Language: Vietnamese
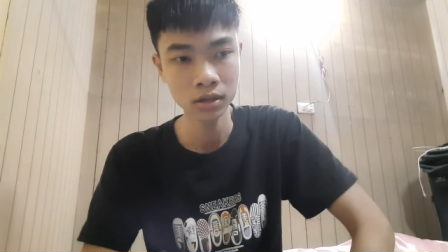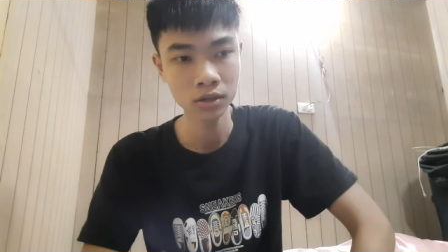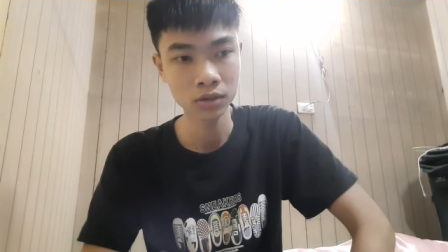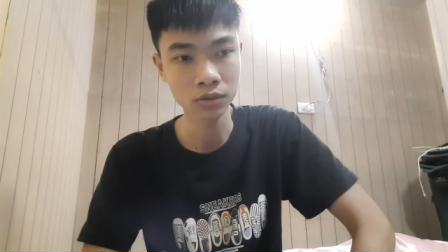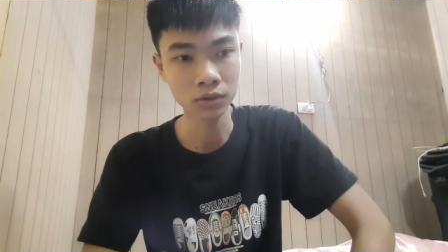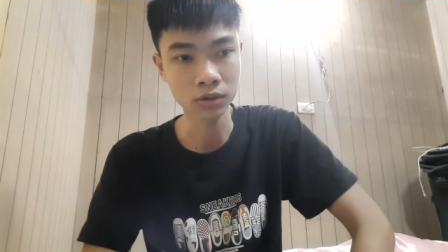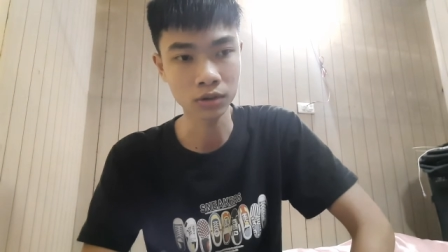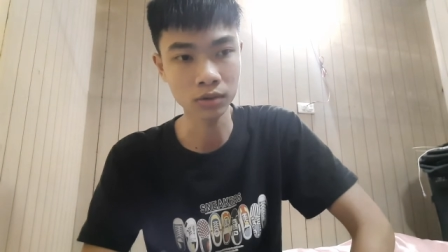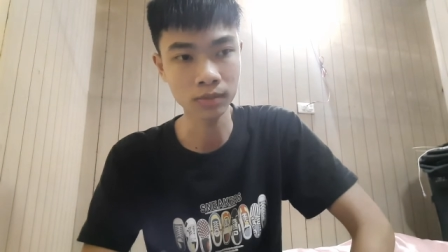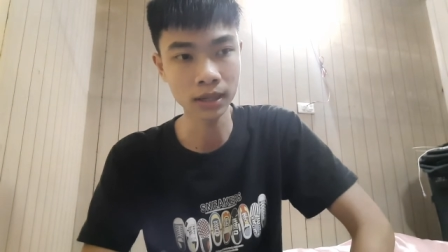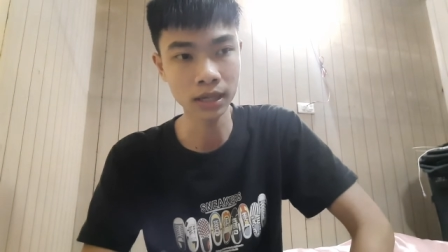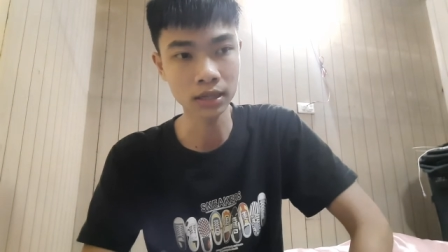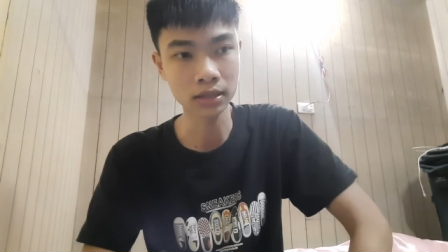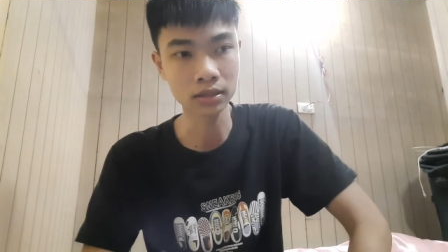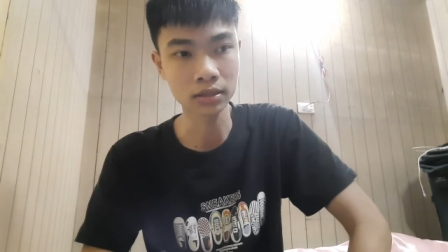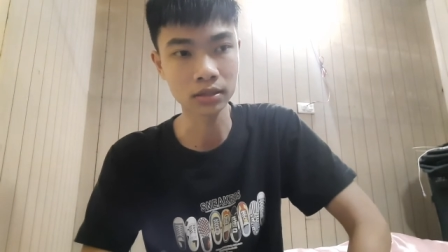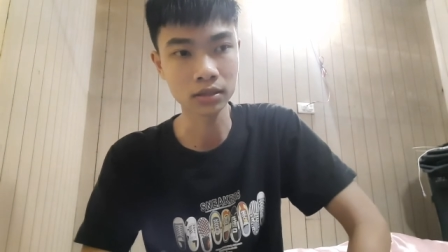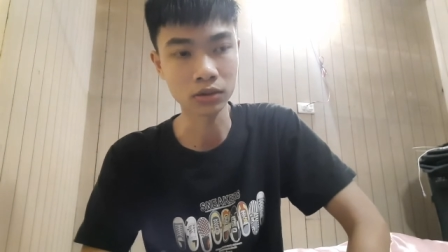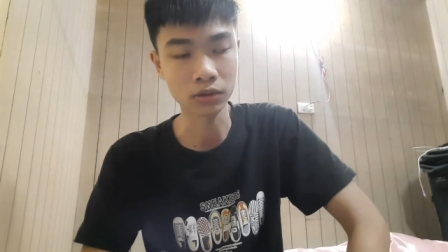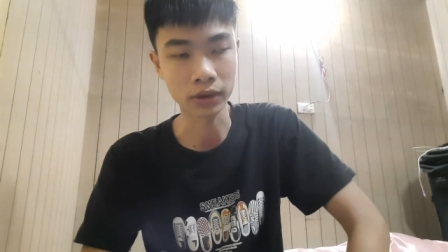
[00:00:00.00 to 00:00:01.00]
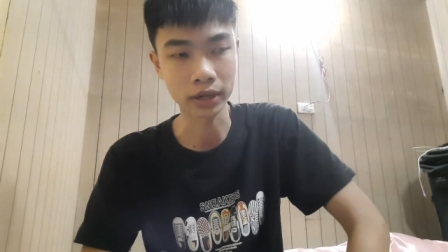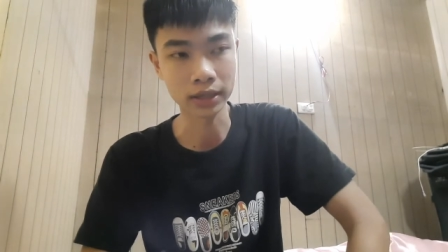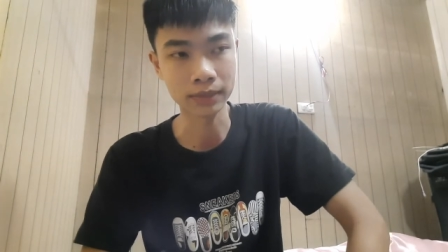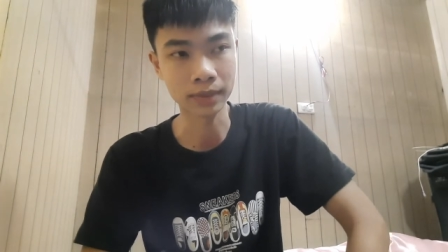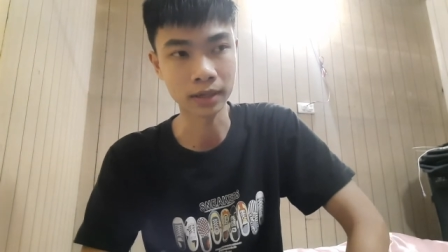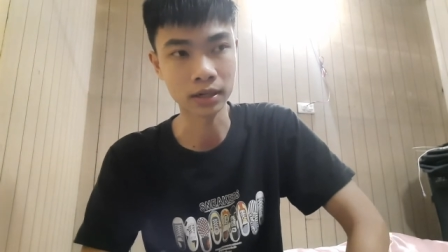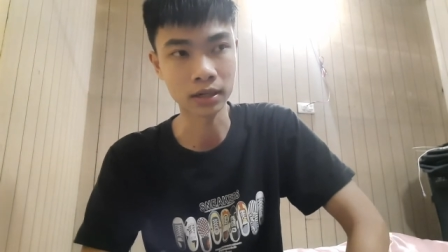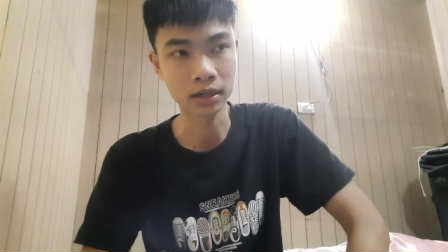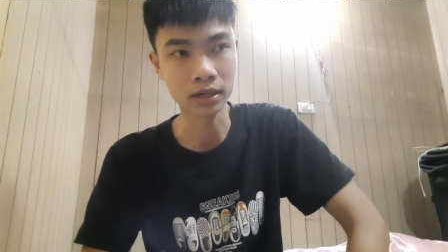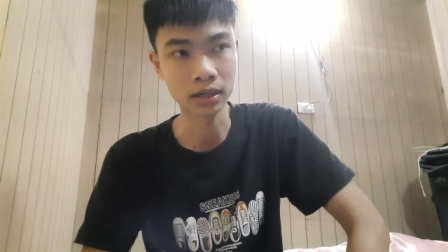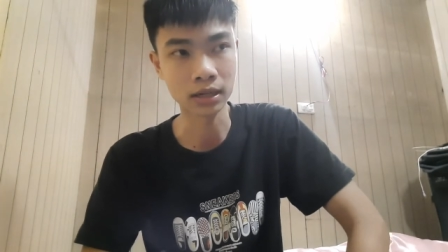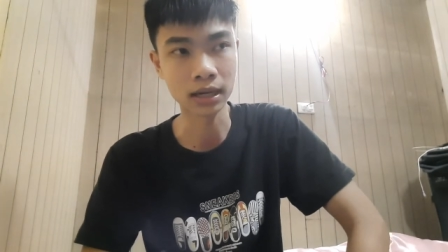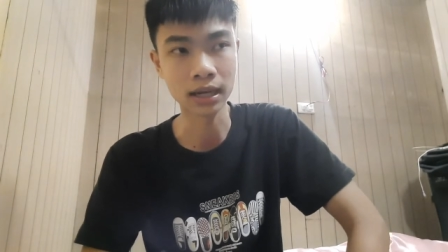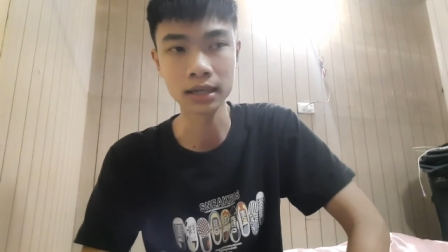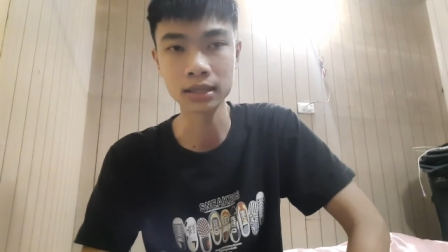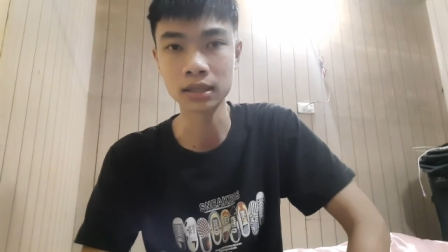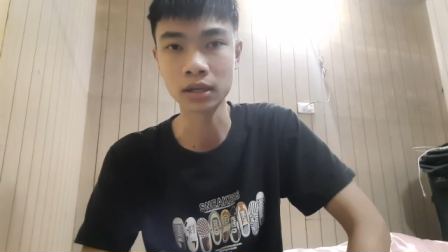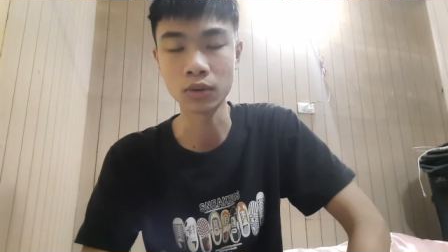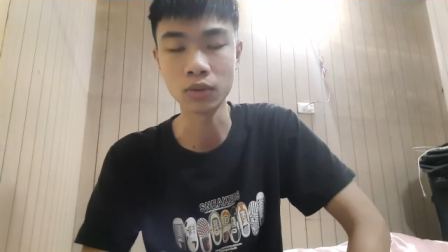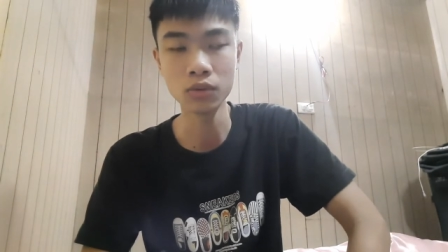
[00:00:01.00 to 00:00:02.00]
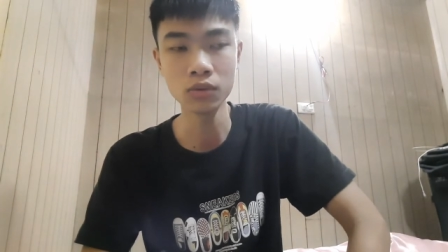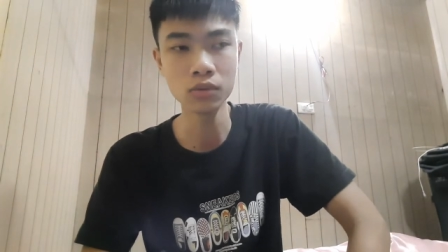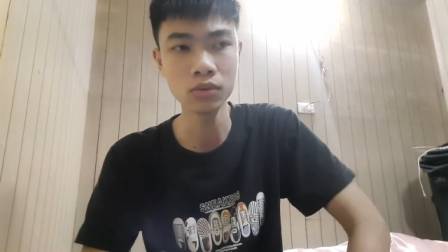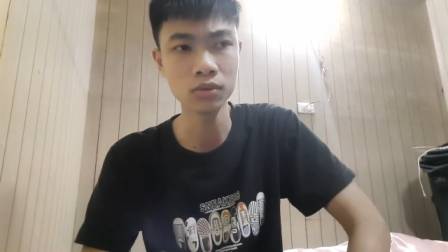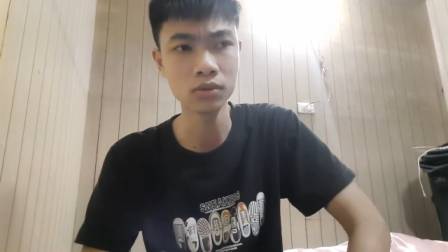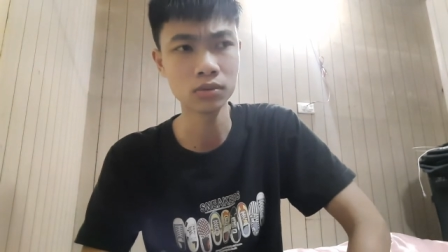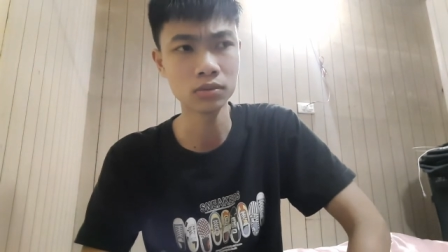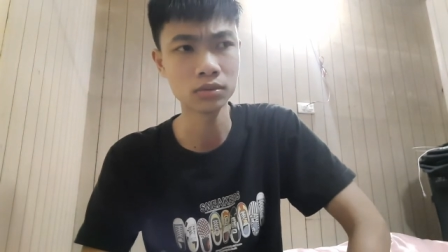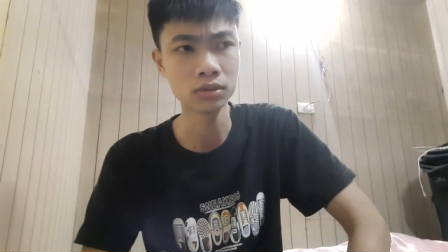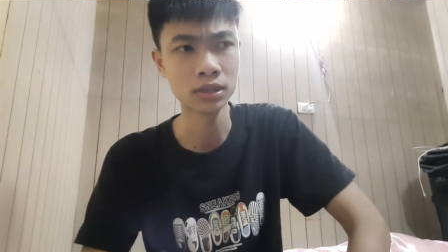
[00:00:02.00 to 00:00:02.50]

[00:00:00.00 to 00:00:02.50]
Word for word: Còn các bạn hỏi bảo là Lán Thấu